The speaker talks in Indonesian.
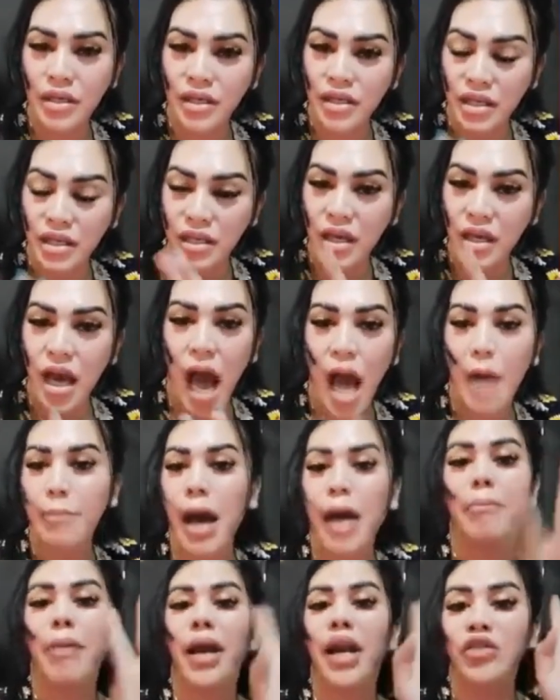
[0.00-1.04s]
uh, ini
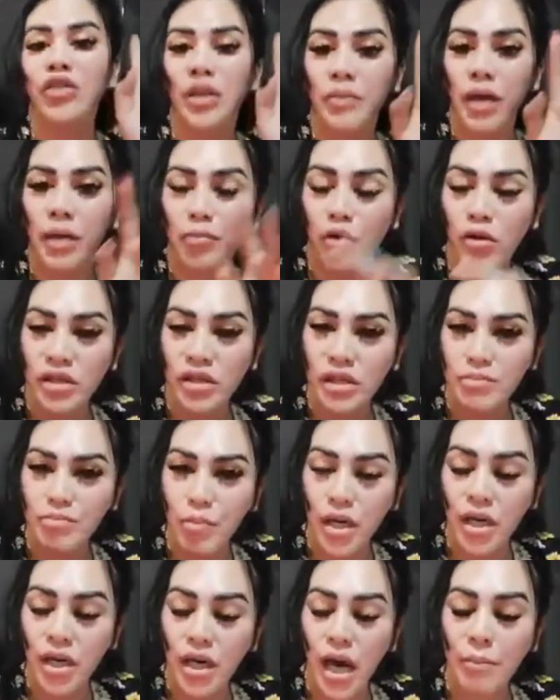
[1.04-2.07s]
apa-apa lah utamanya poli, uh,
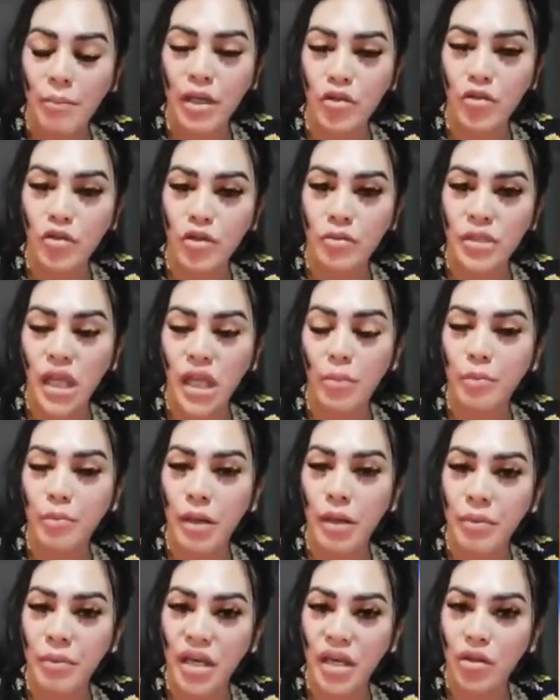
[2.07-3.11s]
apa itu sapo
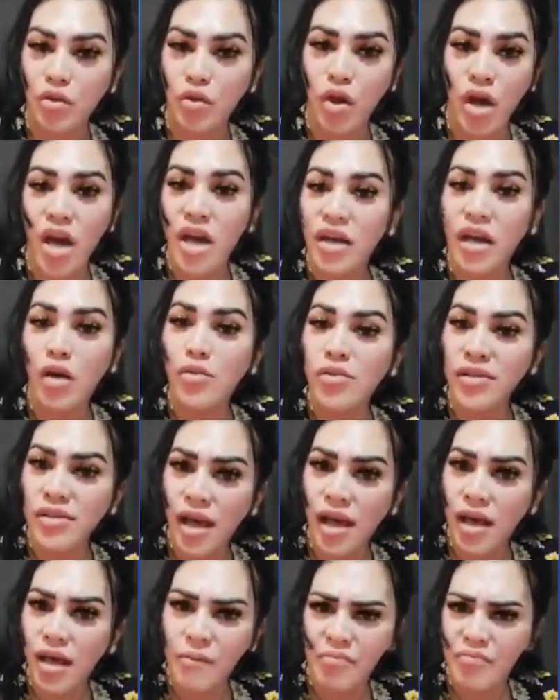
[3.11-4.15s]
PP itu. Nggak
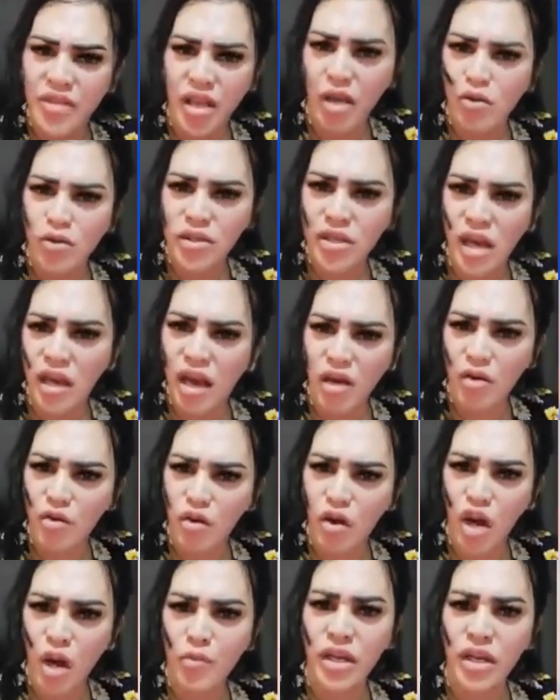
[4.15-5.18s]
usah, nggak usah kau,
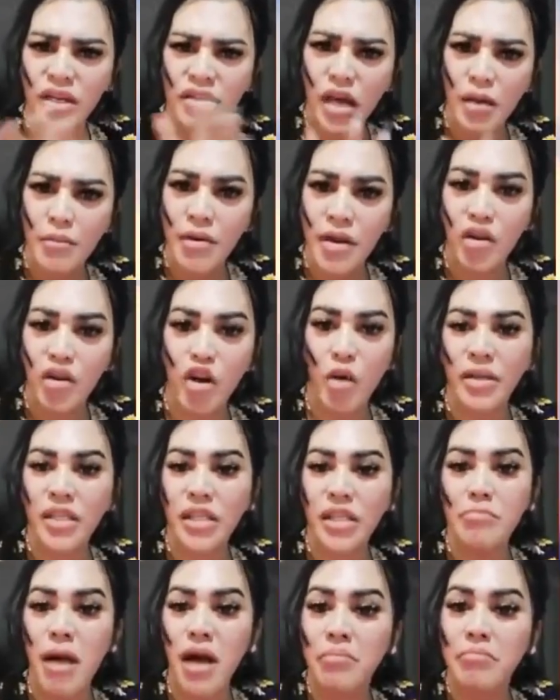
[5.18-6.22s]
kau nggak punya kesabaran, kau
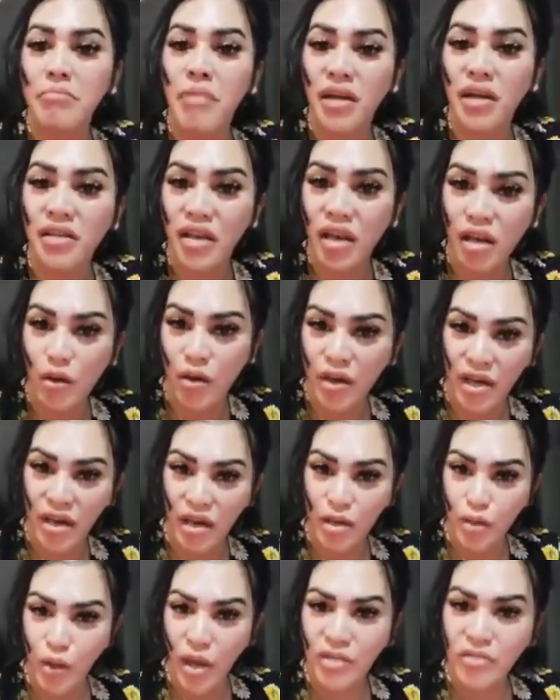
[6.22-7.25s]
masih barbarnya, kau
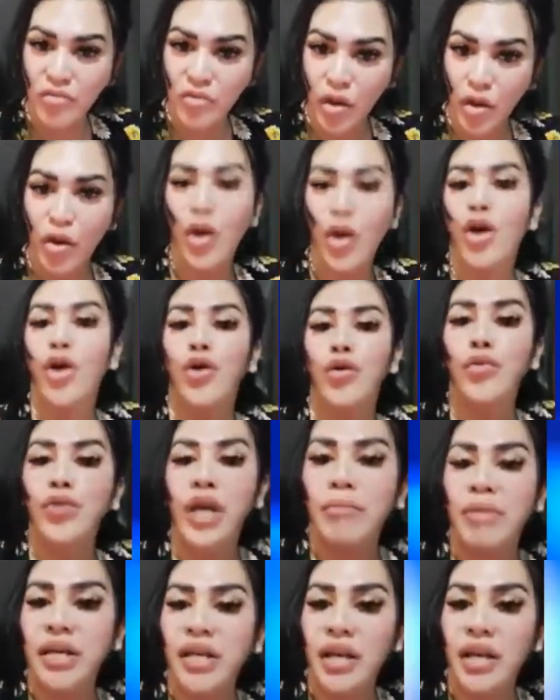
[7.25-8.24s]
kayak Ratu Ento. Udah